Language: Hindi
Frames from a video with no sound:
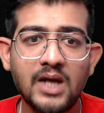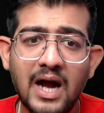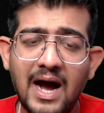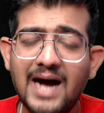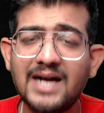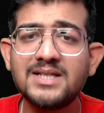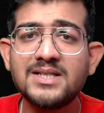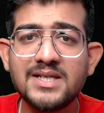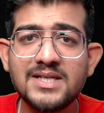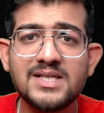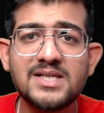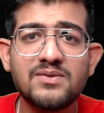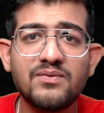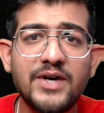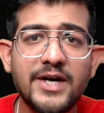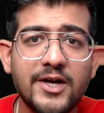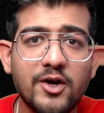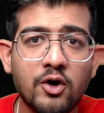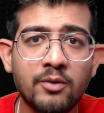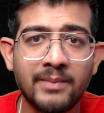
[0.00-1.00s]
आज इस
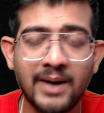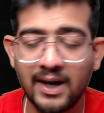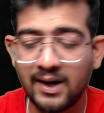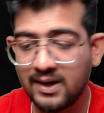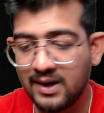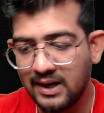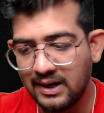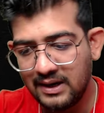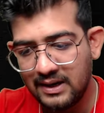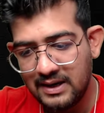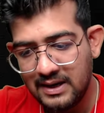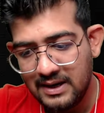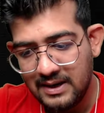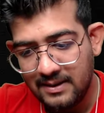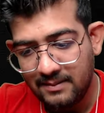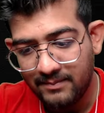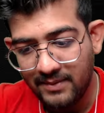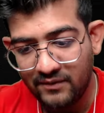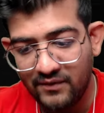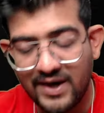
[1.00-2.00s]
वीडियो में
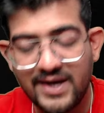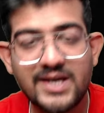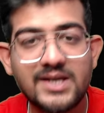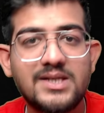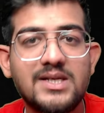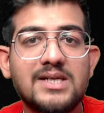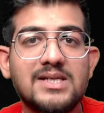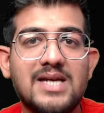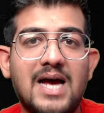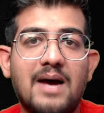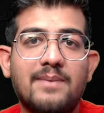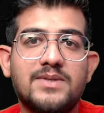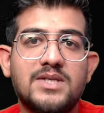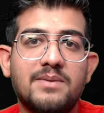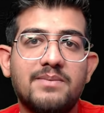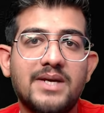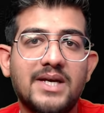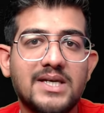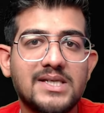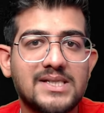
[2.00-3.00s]
मैं वही चीज आप
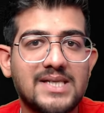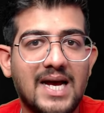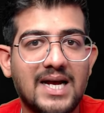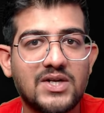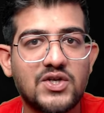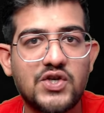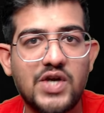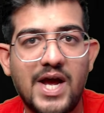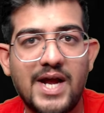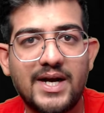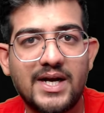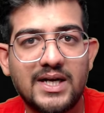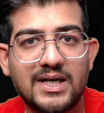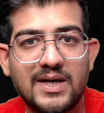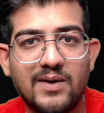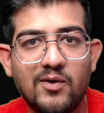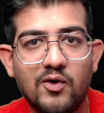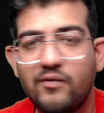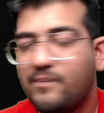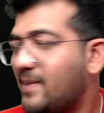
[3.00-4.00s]
सभी के साथ शेयर
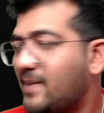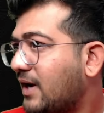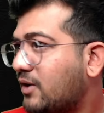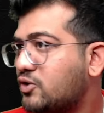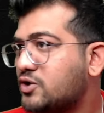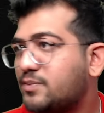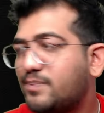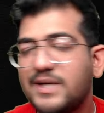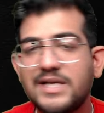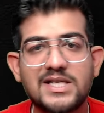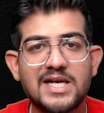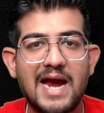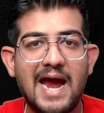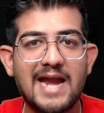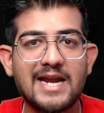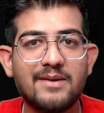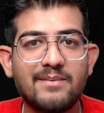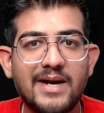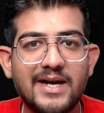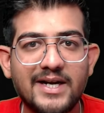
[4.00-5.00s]
करने वाला मैं कुछ पीछे
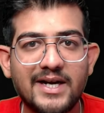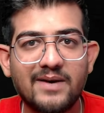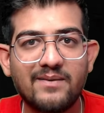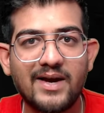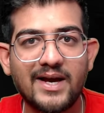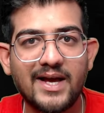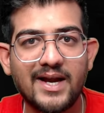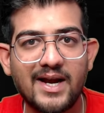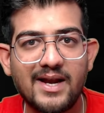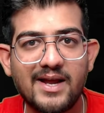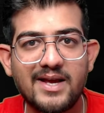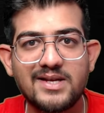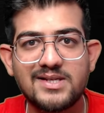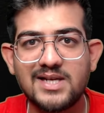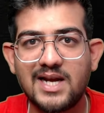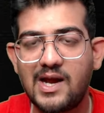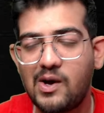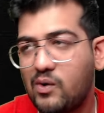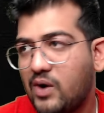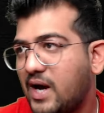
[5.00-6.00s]
एनिमेटेड वगैरह नहीं
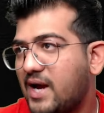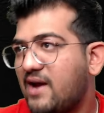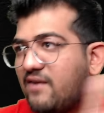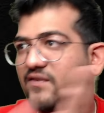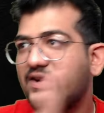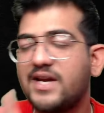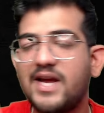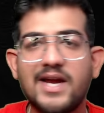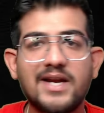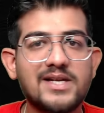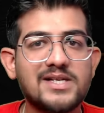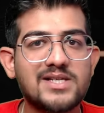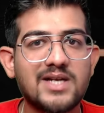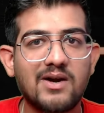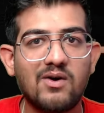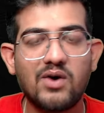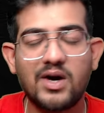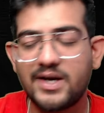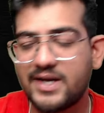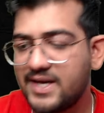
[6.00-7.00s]
चलाऊंगा या फिर ये नहीं
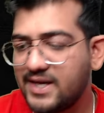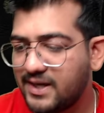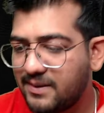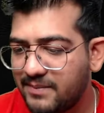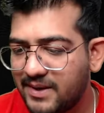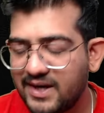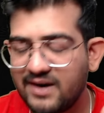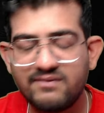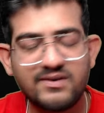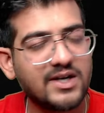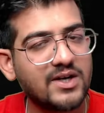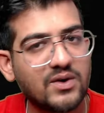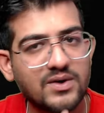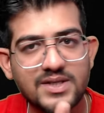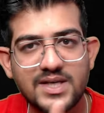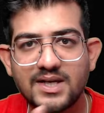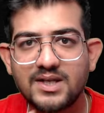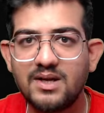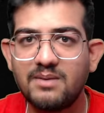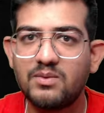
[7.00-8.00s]
चलाऊंगा ठीक है मेरे
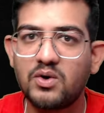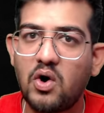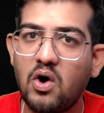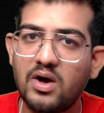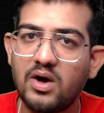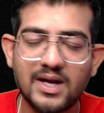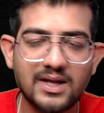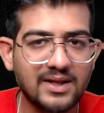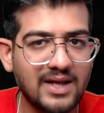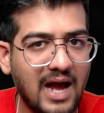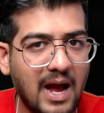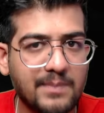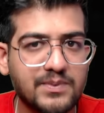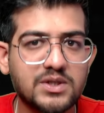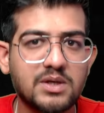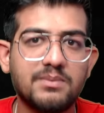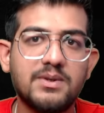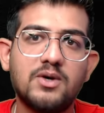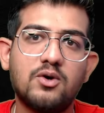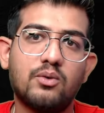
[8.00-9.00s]
वीडियोस एकदम रॉ रहते हैं आप
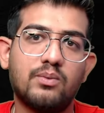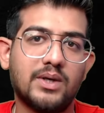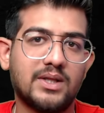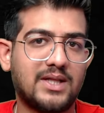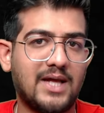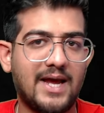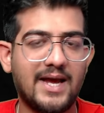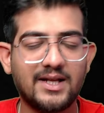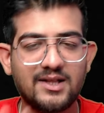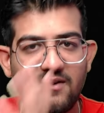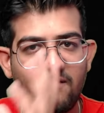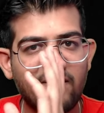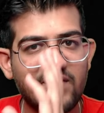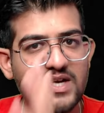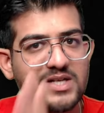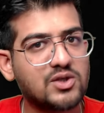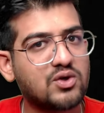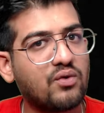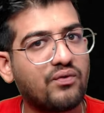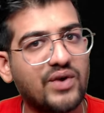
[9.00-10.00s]
सभी को पता है एकदम
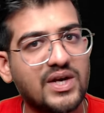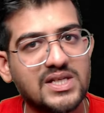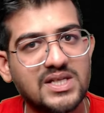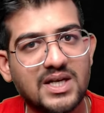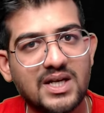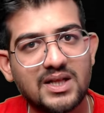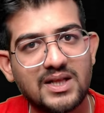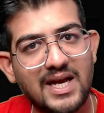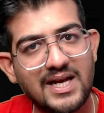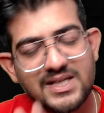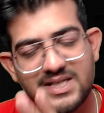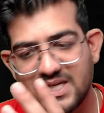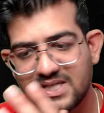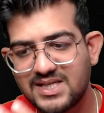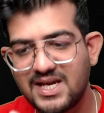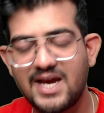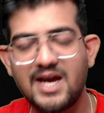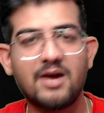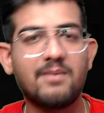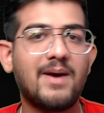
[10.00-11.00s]
फेस टू फेस रहता है
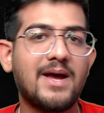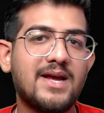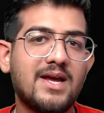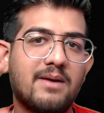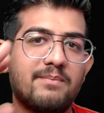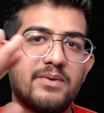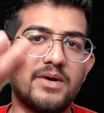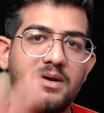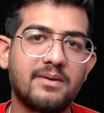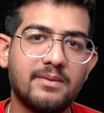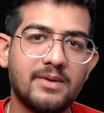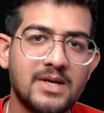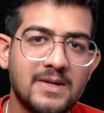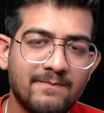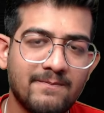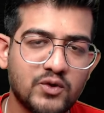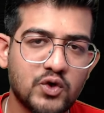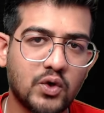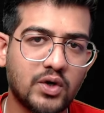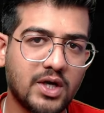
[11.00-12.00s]
जैसा एक भाई अपने
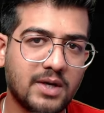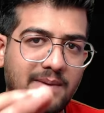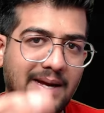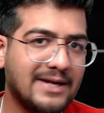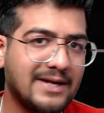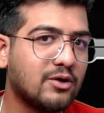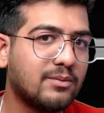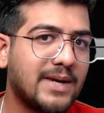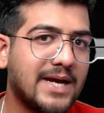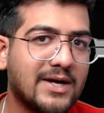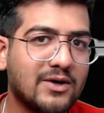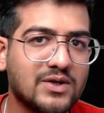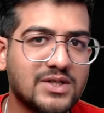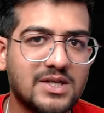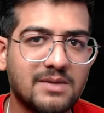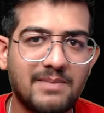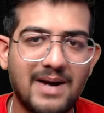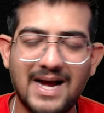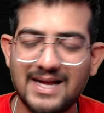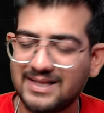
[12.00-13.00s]
छोटे भाइयों बहनों
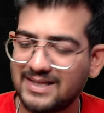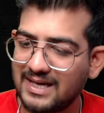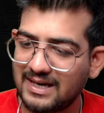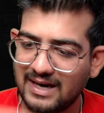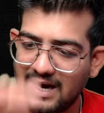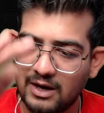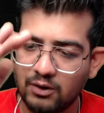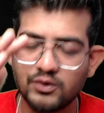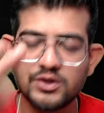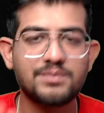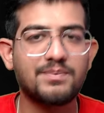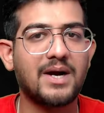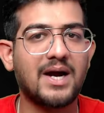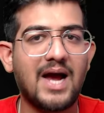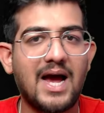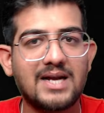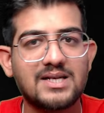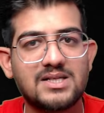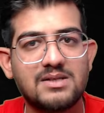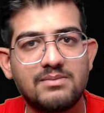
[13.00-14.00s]
से बात कर रहा है उस
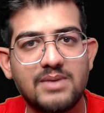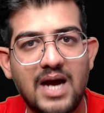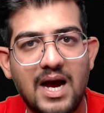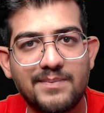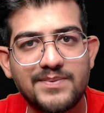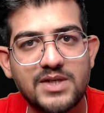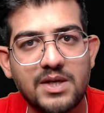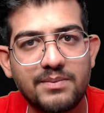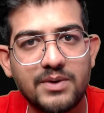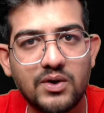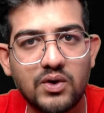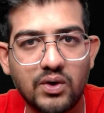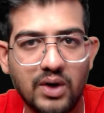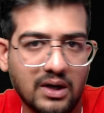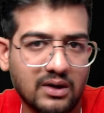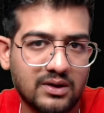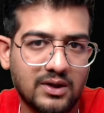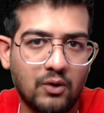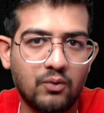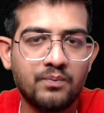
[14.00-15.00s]
प्रकार से मैं आप सभी को
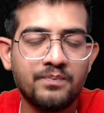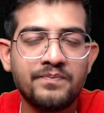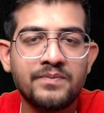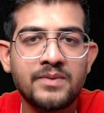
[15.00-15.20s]
रखता हूँ